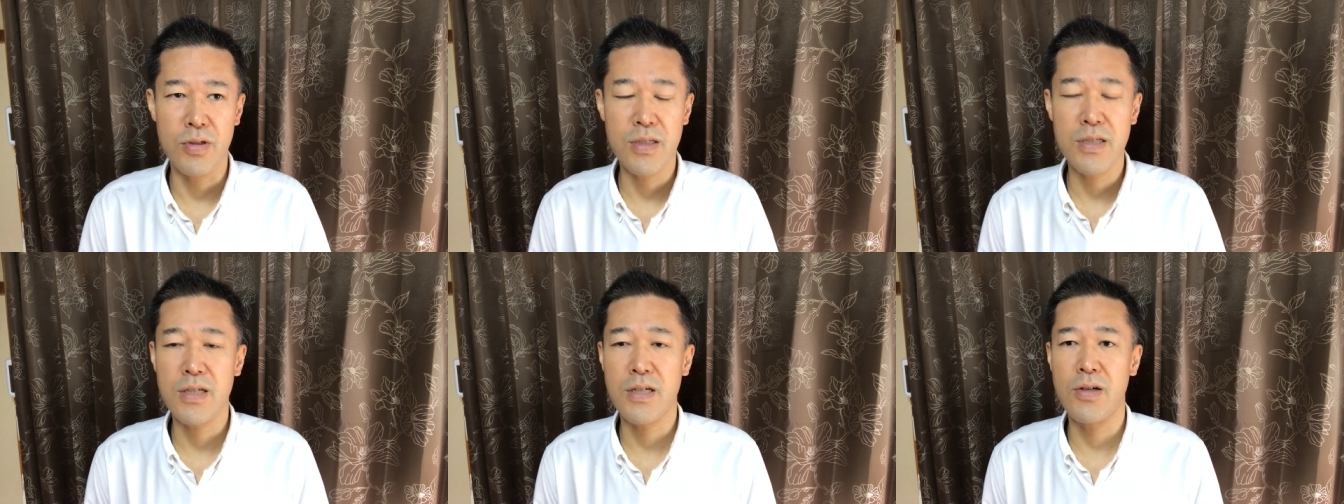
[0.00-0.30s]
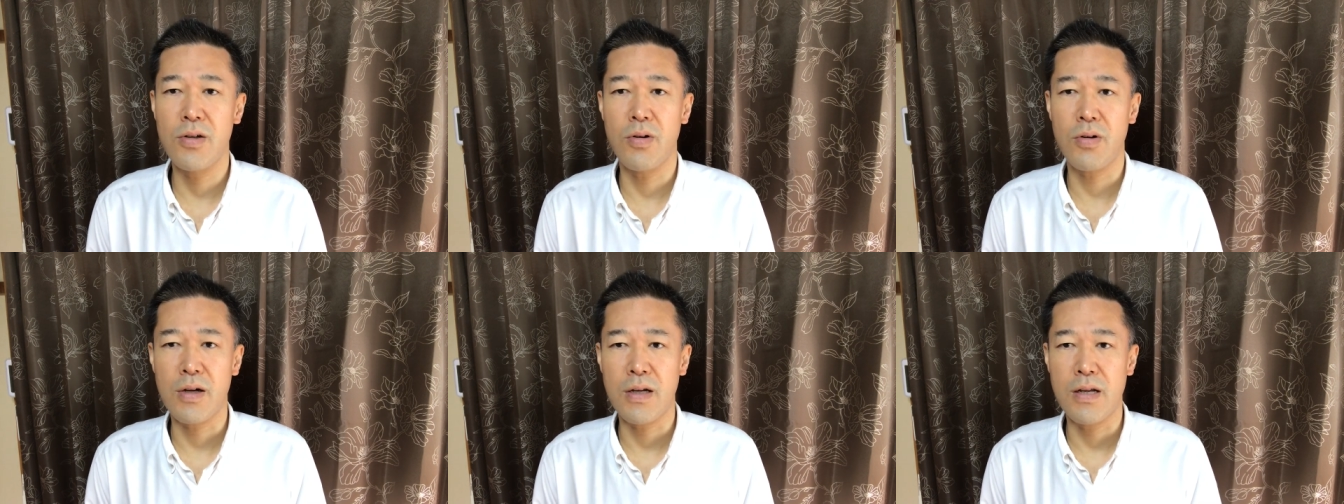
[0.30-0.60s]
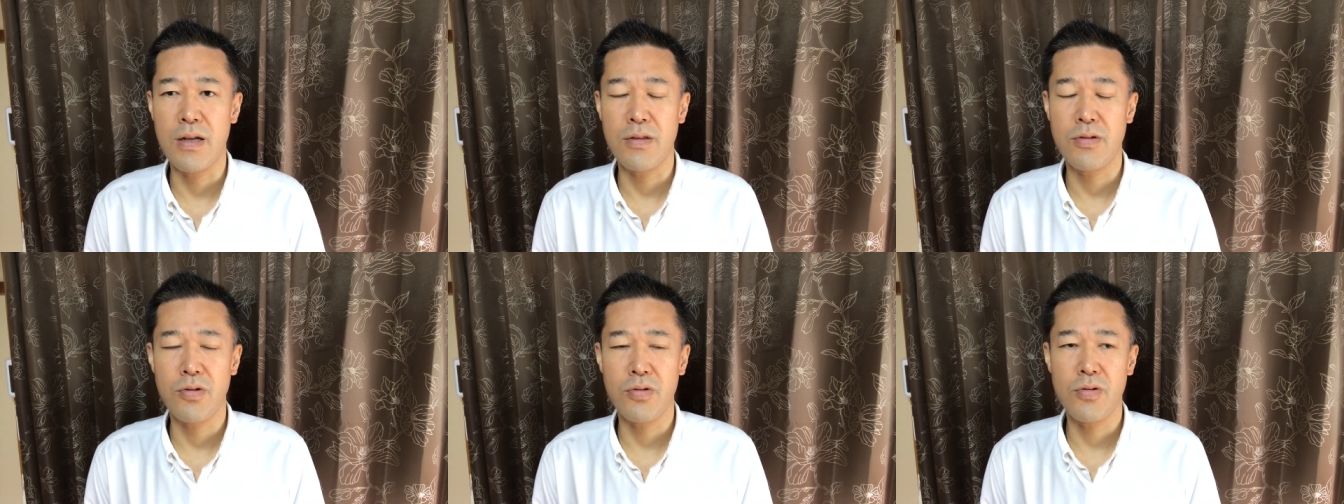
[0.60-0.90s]
う1キロか
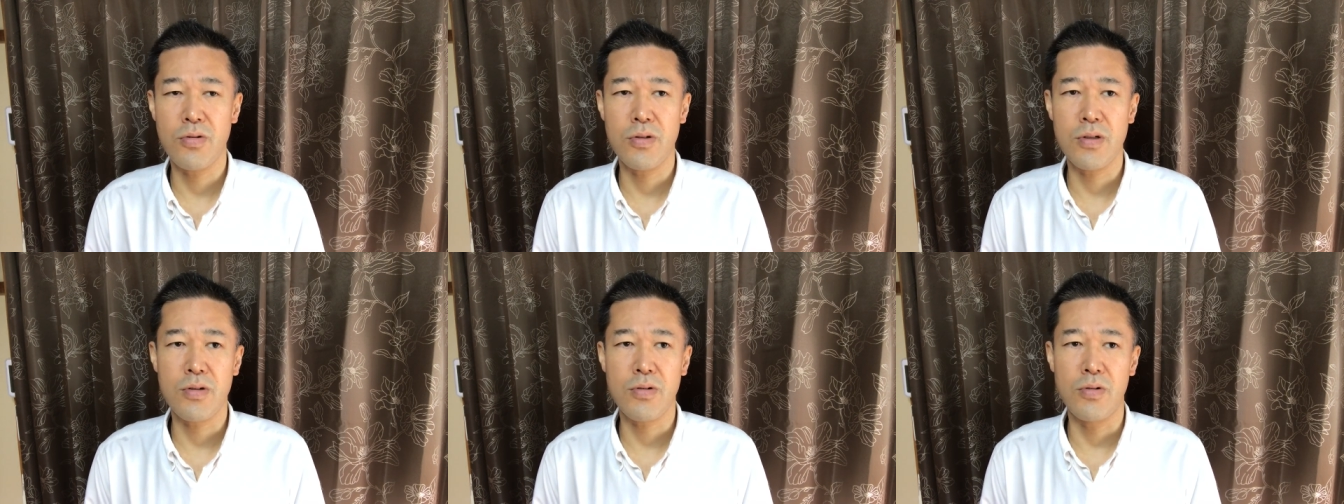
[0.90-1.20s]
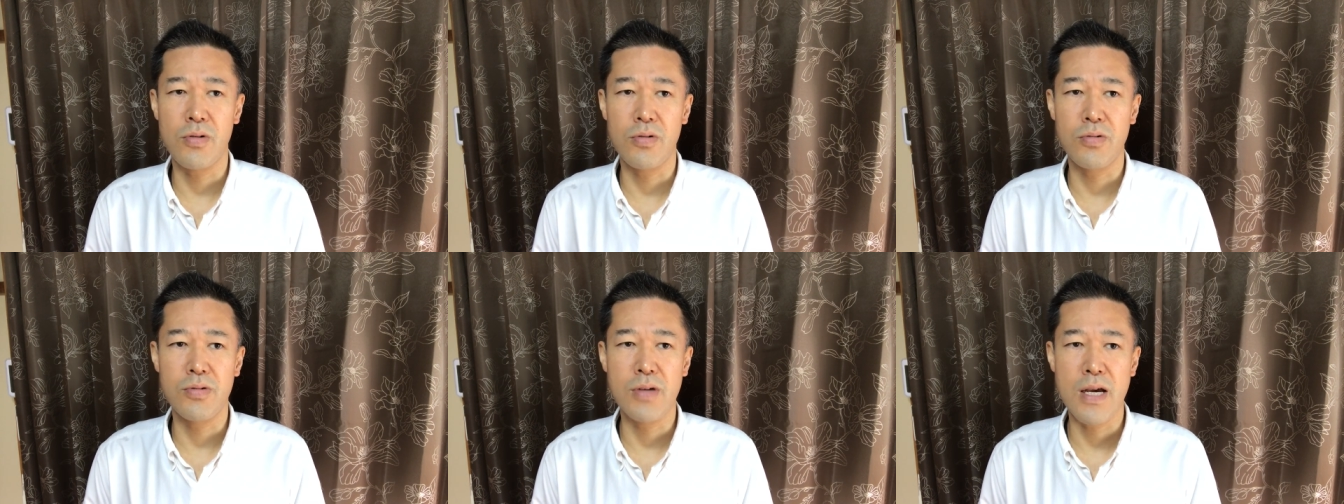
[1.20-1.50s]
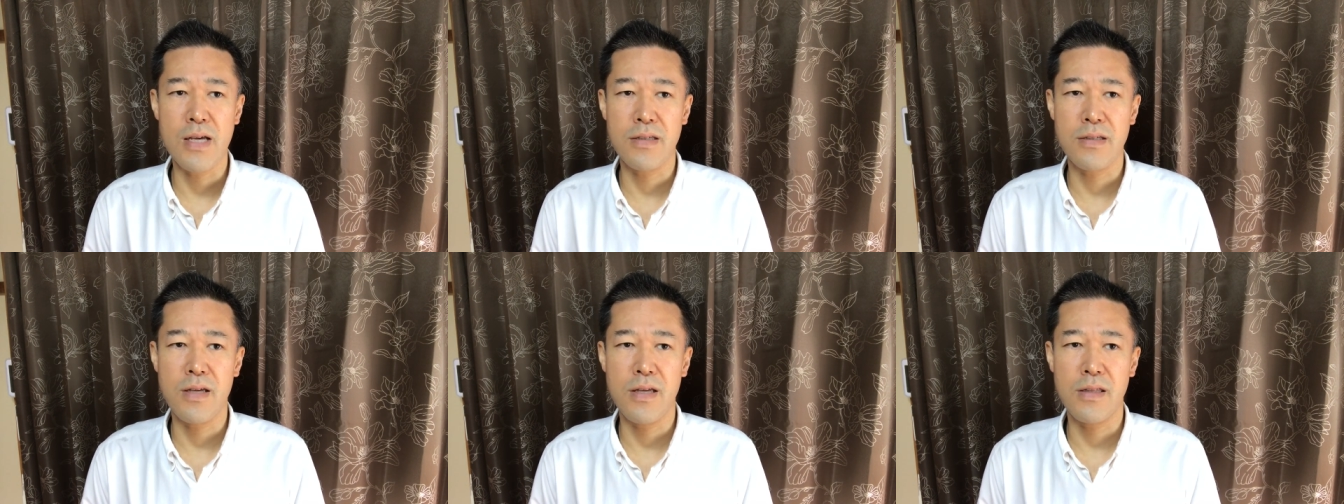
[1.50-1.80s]
ら徐々にこう増
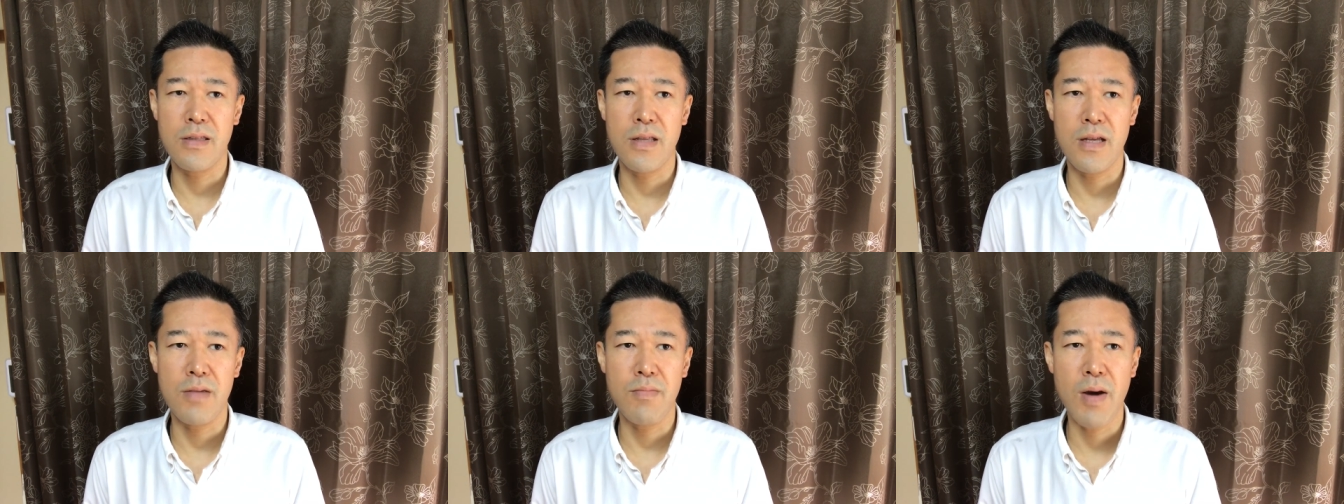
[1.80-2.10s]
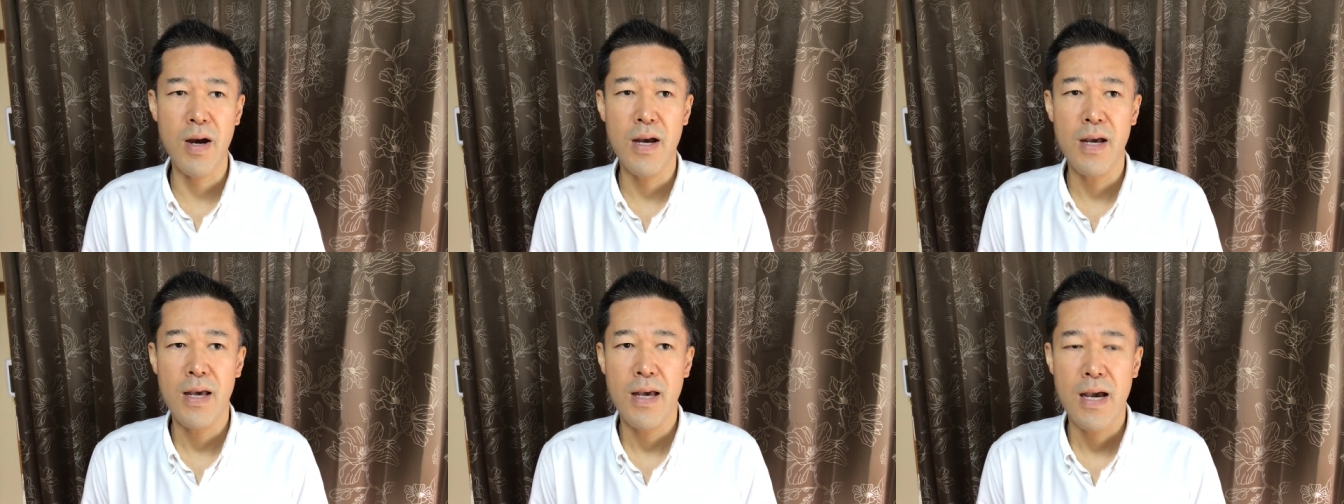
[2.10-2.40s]
やしていって今